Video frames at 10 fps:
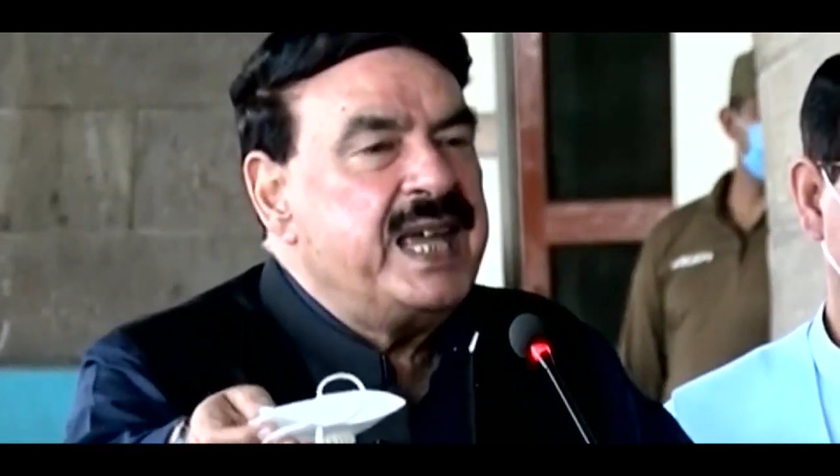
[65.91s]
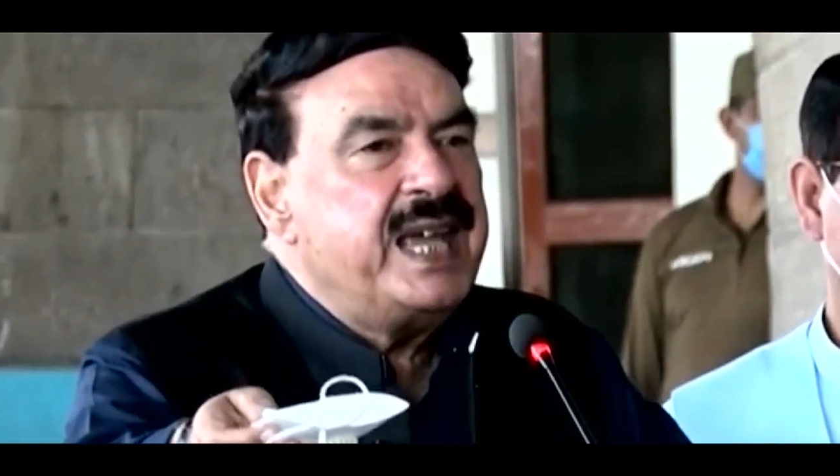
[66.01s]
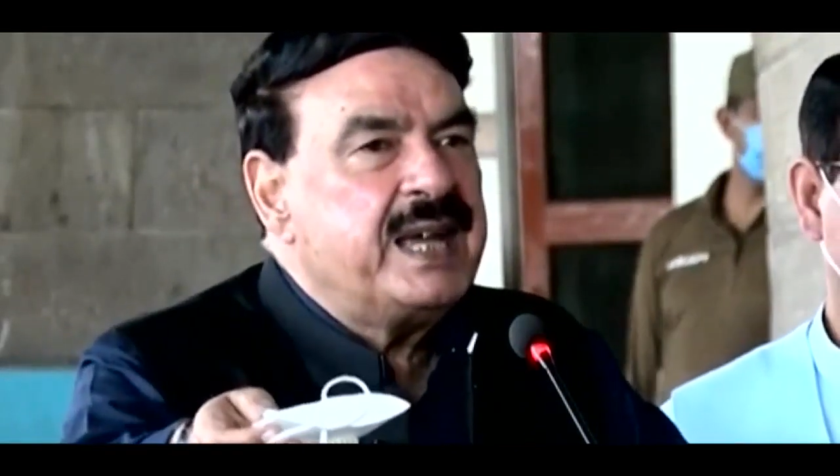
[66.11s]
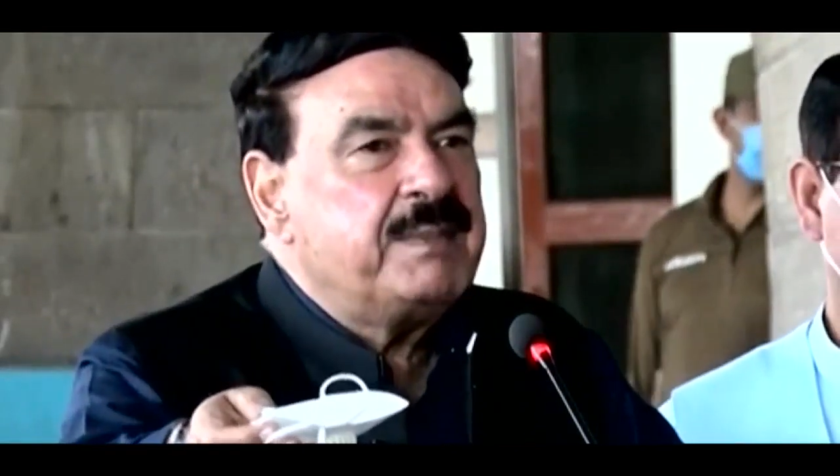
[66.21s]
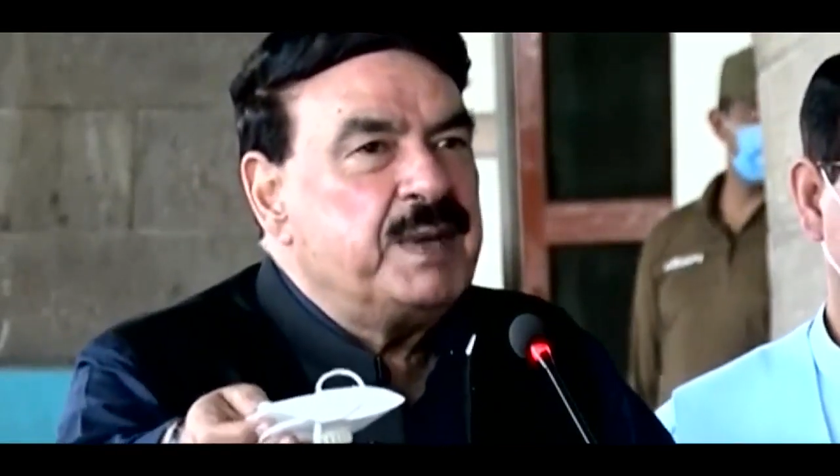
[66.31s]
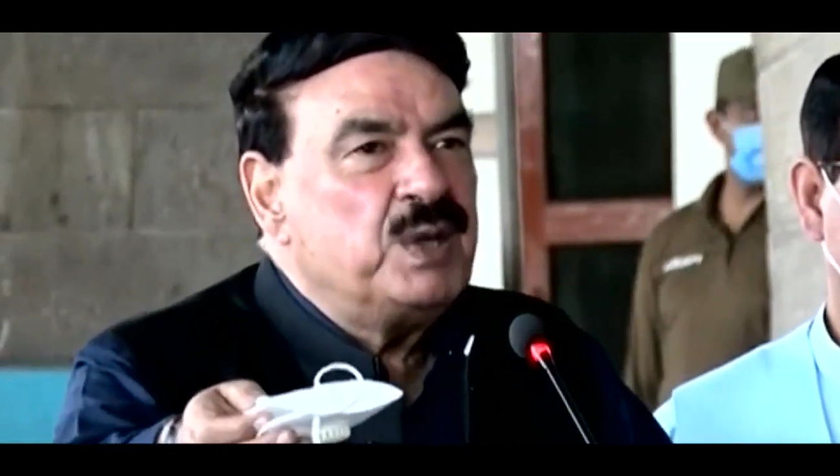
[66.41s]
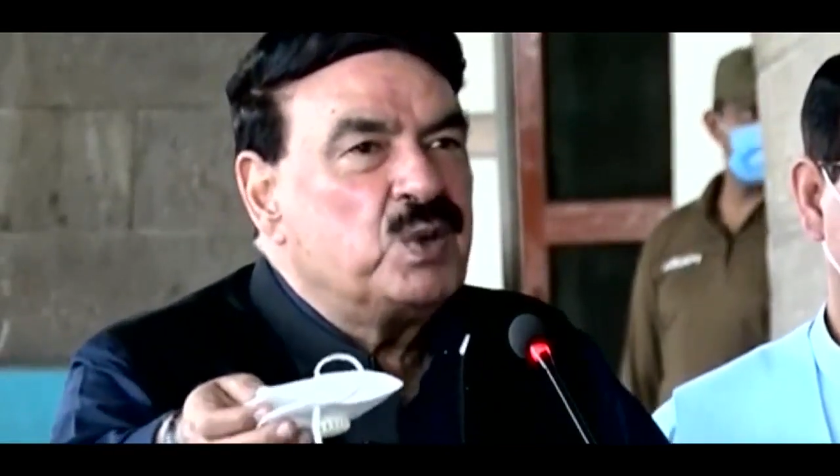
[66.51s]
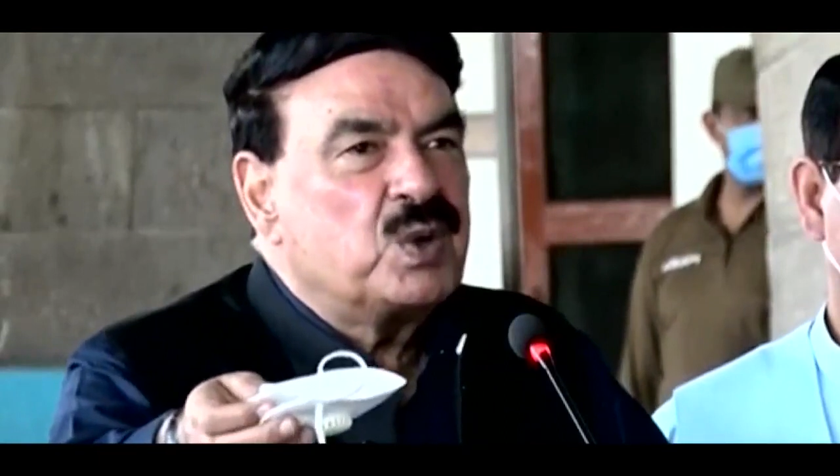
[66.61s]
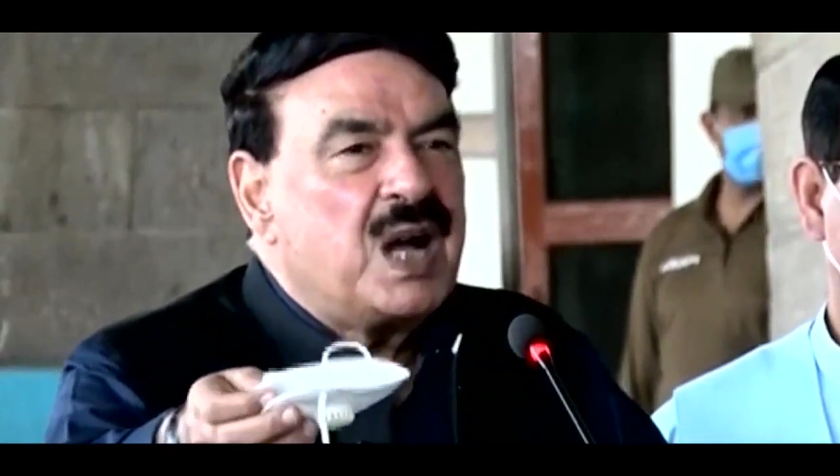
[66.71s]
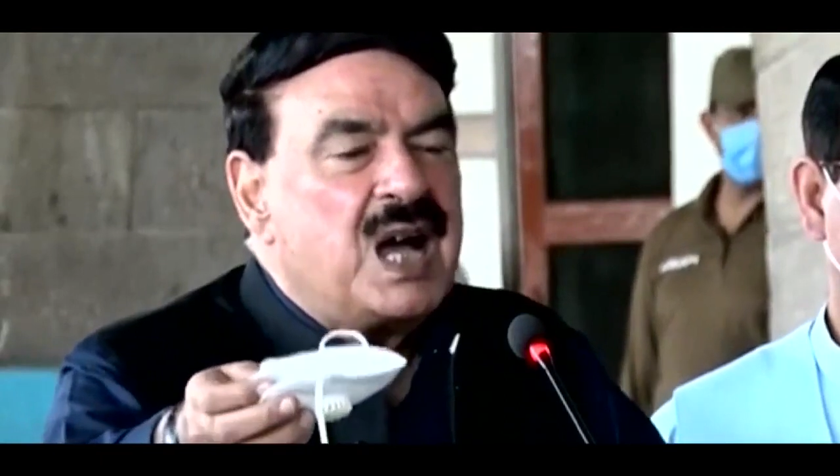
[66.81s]
एक भी
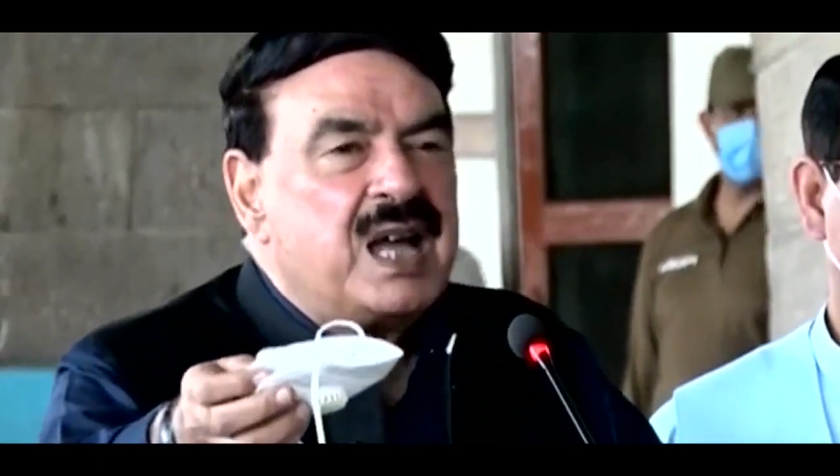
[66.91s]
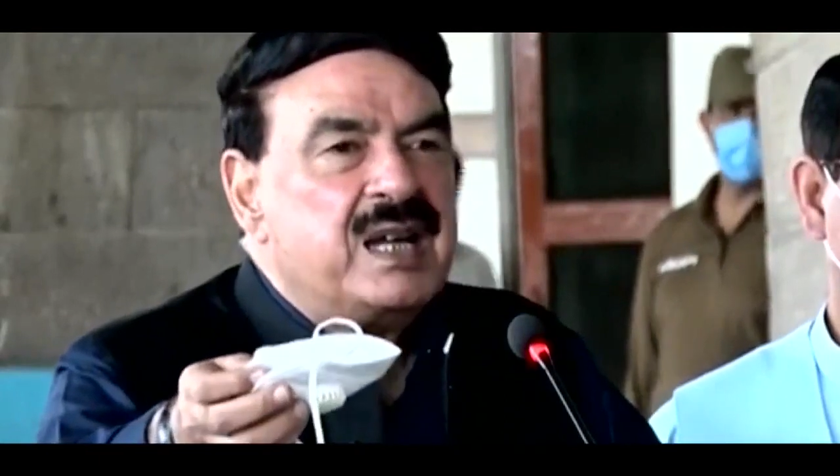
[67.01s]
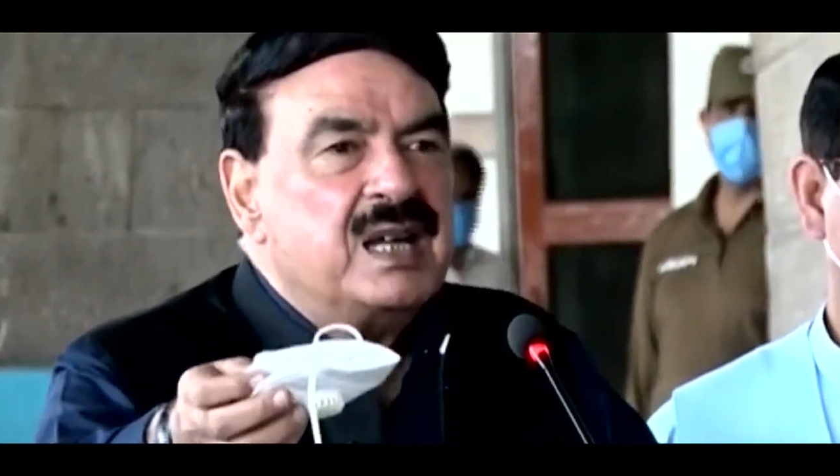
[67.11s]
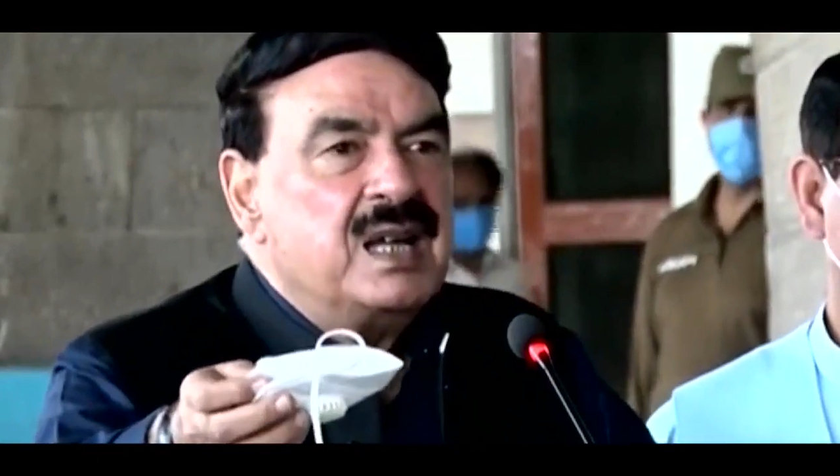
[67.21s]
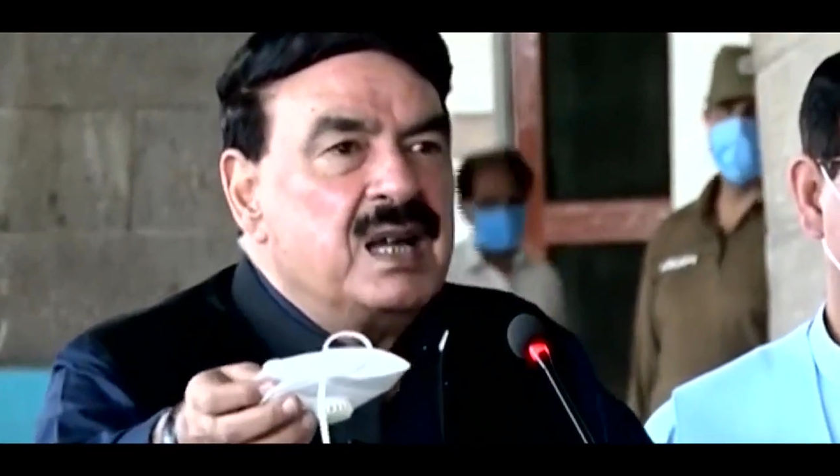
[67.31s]
दुकान